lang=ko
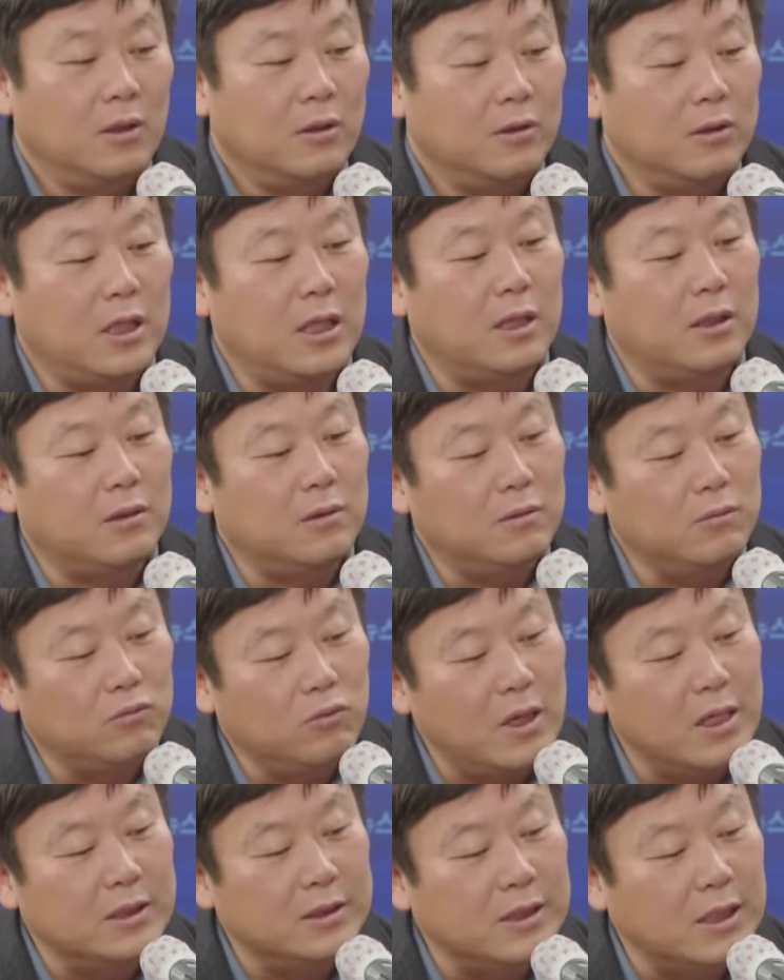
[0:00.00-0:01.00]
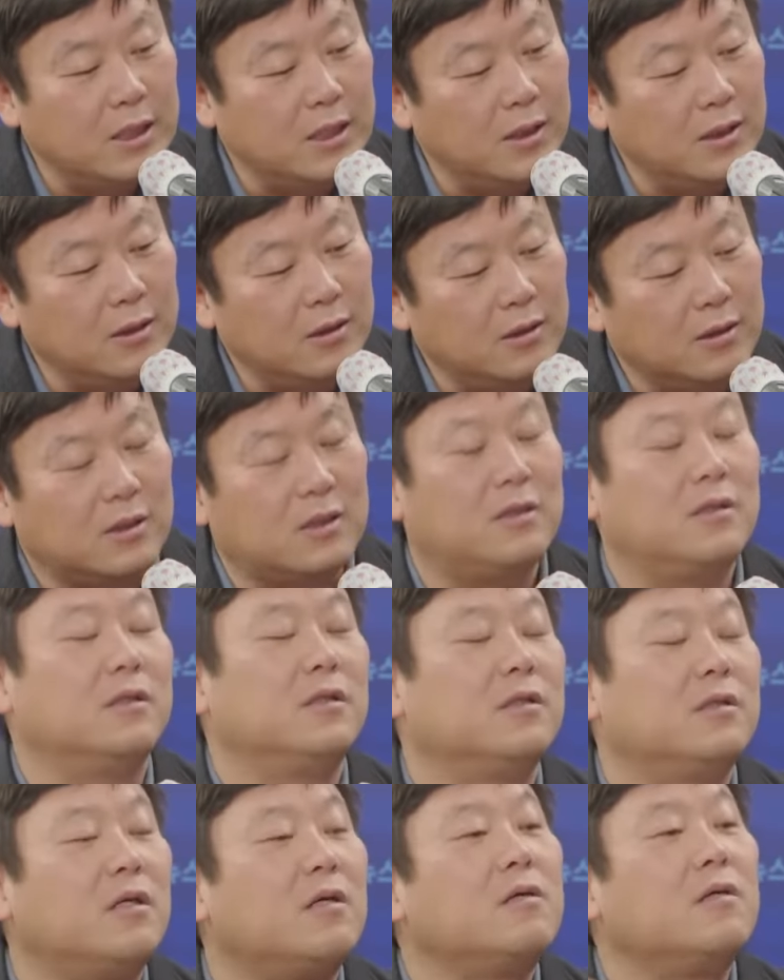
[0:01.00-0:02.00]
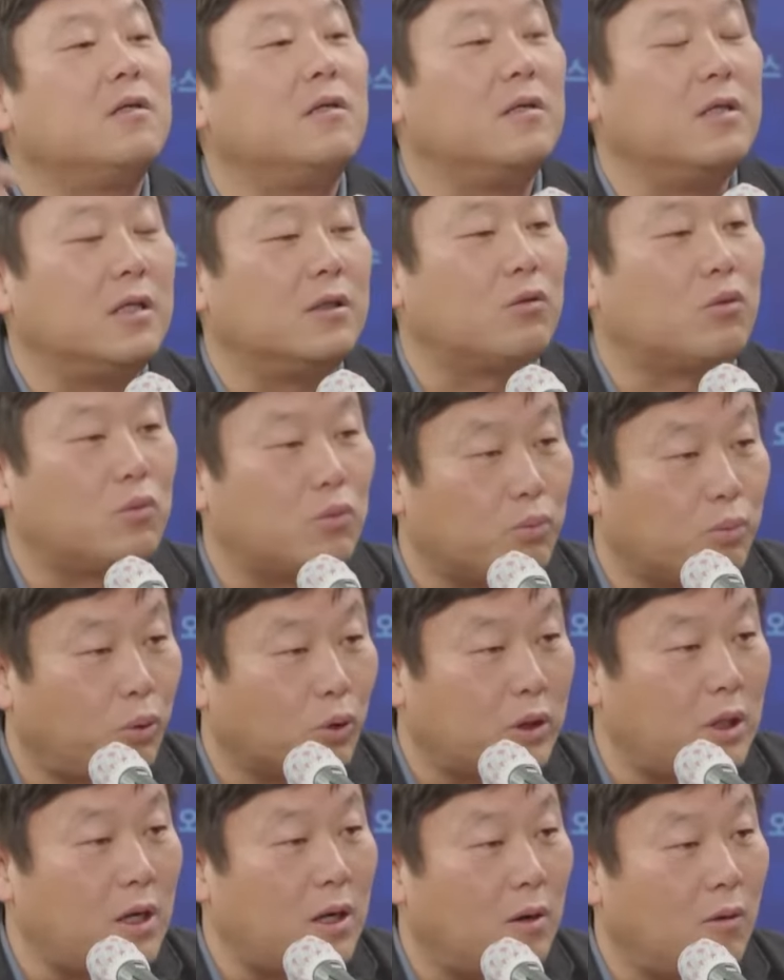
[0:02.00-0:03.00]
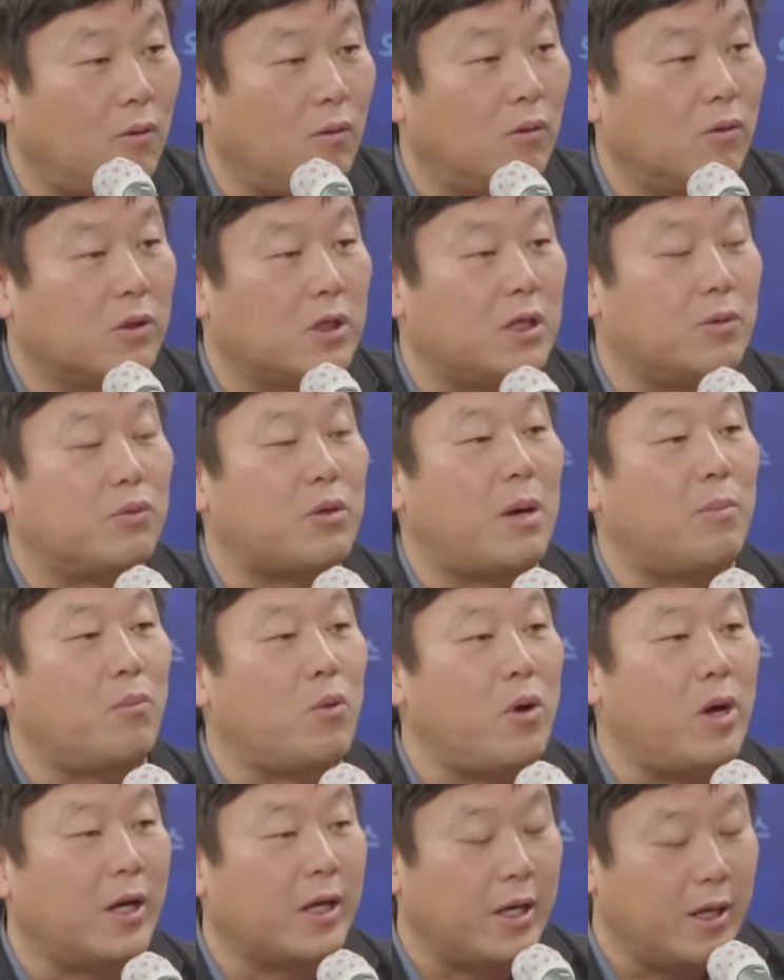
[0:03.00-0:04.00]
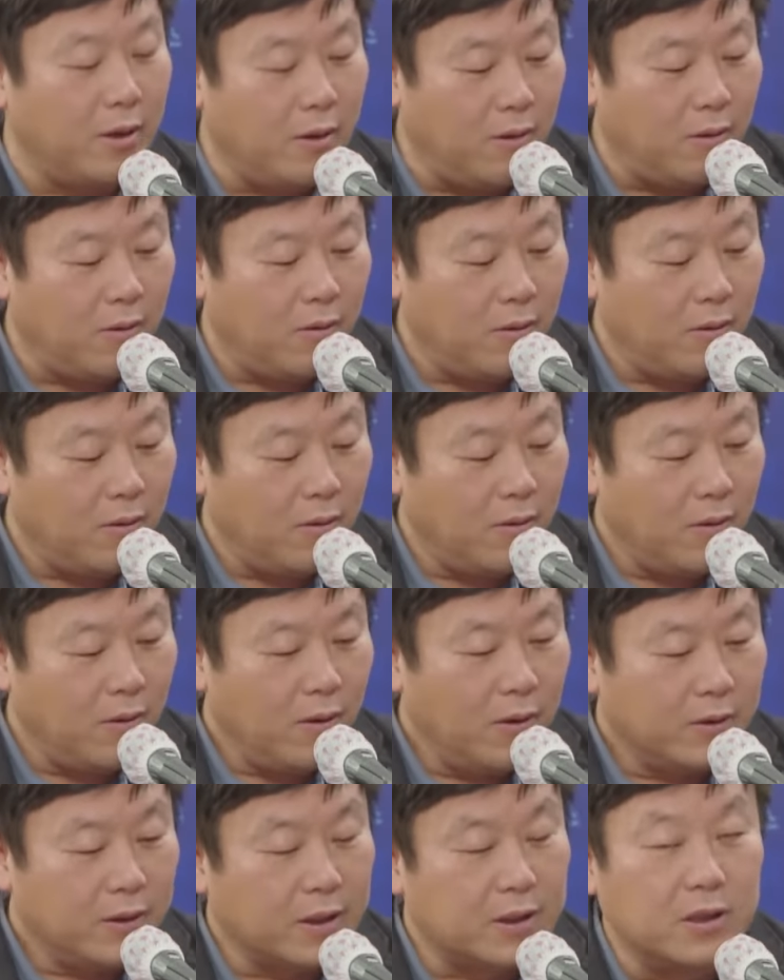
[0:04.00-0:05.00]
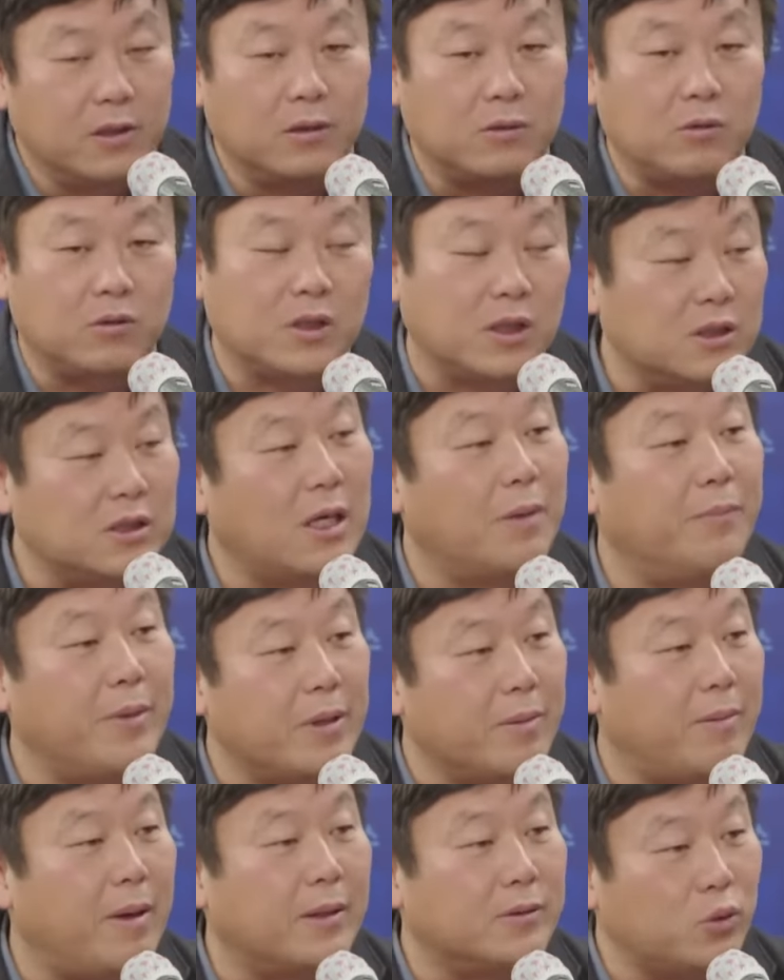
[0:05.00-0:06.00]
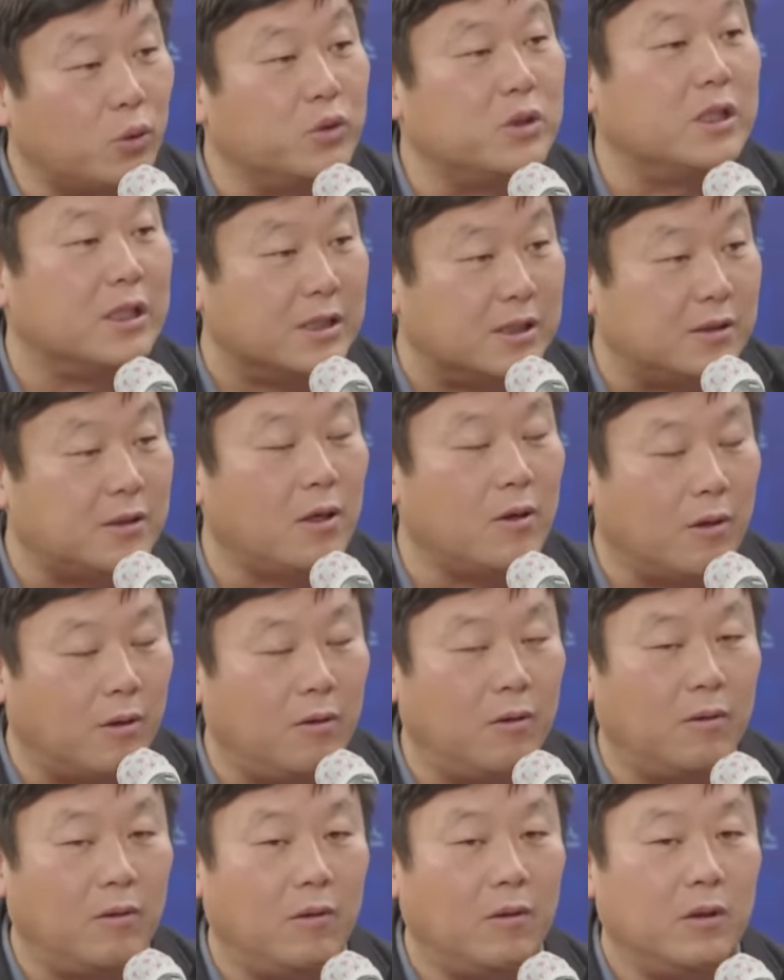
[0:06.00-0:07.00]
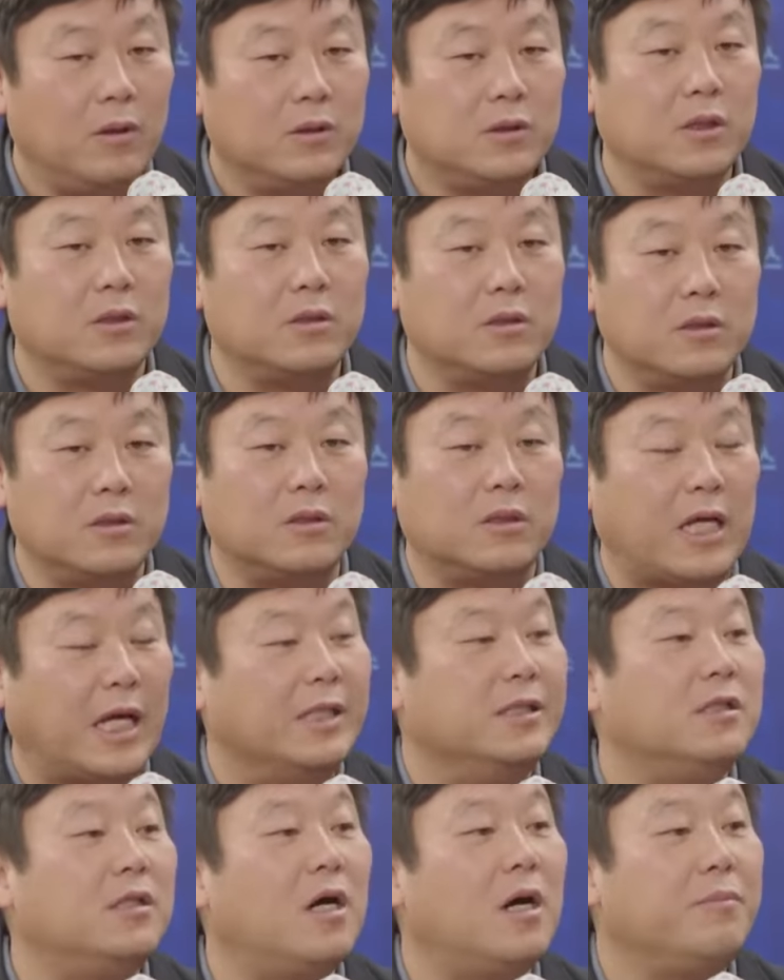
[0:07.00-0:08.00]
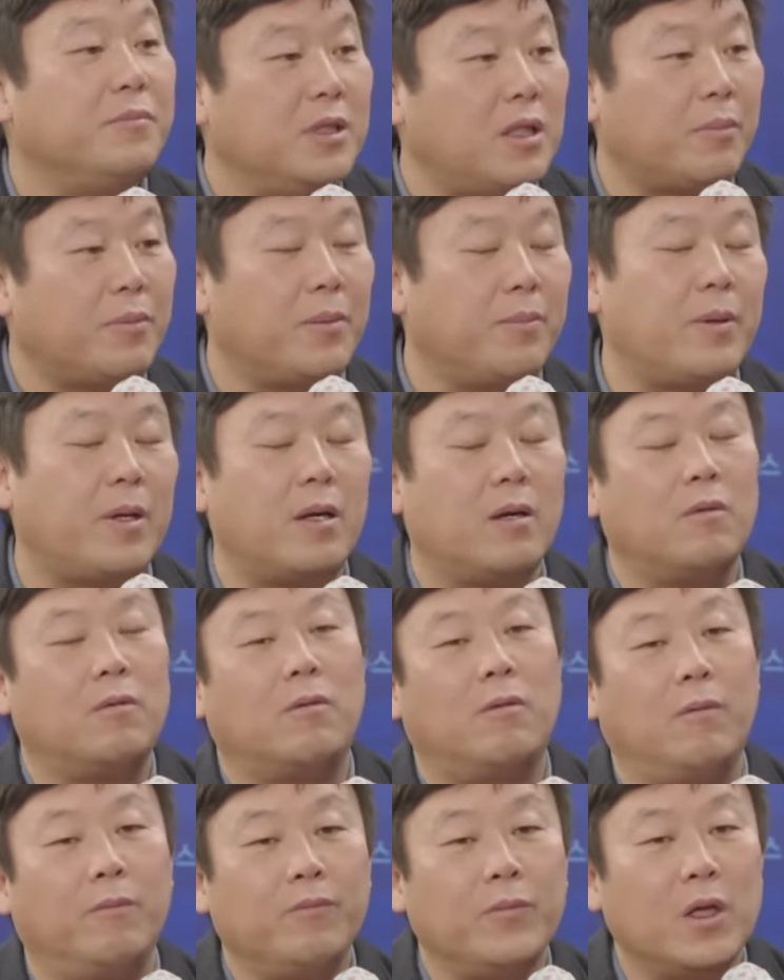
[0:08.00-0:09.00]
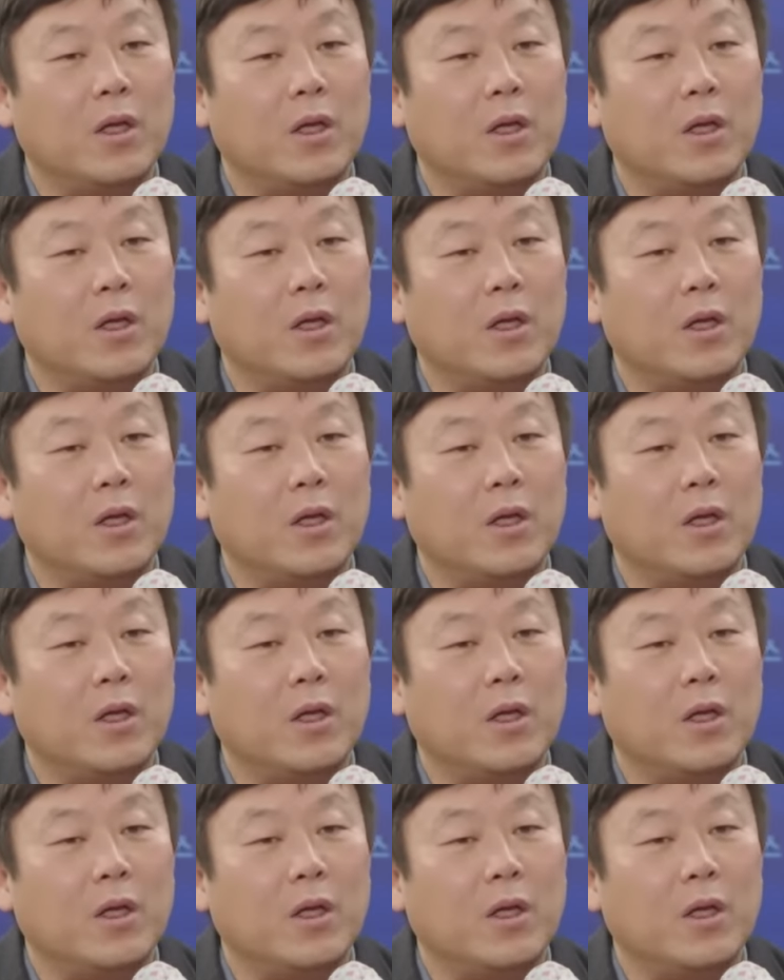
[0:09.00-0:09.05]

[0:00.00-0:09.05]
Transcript: 근데 누가 이제 선거에 보태라고 음. 기분를한 모양이에요. 음. 근데 그것도 정치안법 위반 소진이 있어요. 음, 저는 그런 거 다 인정합니다. 비판하고.